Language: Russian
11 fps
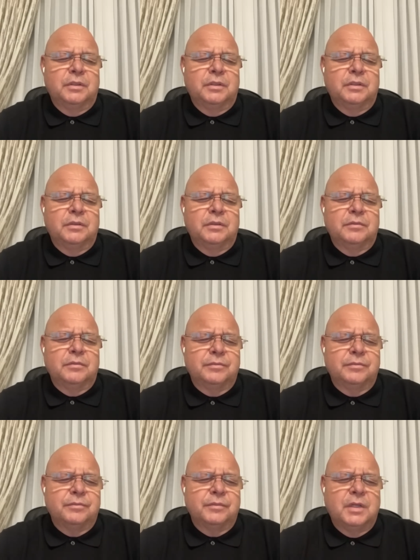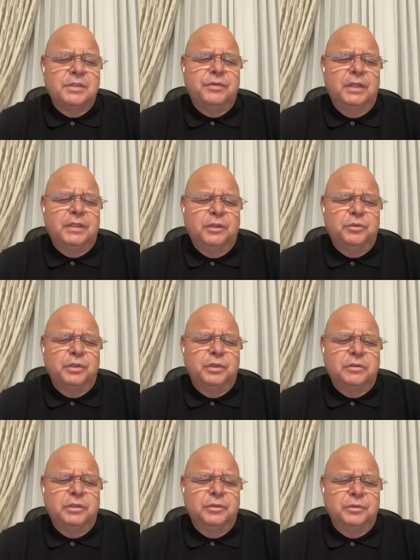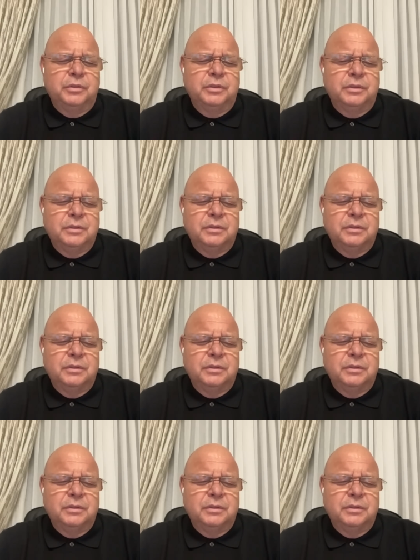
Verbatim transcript: Этот, э, асфальт, который кладет.